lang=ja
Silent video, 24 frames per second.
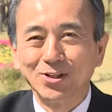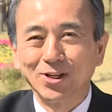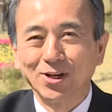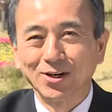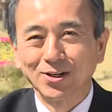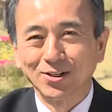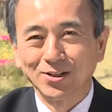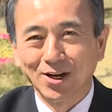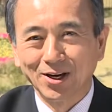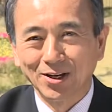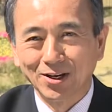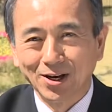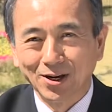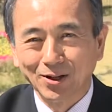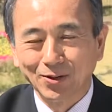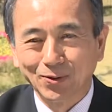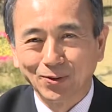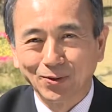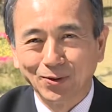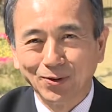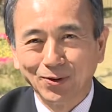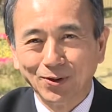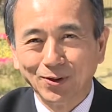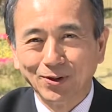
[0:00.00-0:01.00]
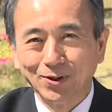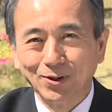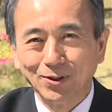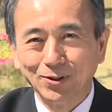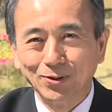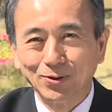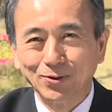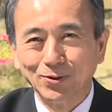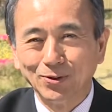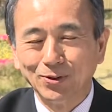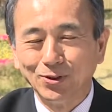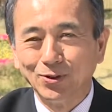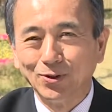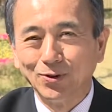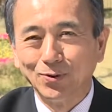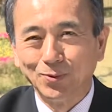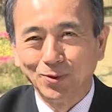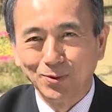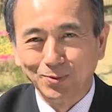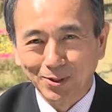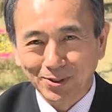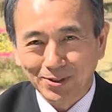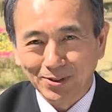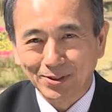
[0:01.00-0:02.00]
ただきたいなというふうに
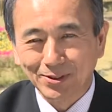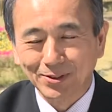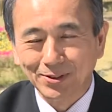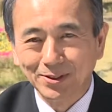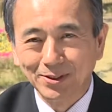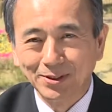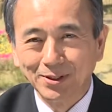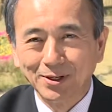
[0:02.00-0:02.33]
思います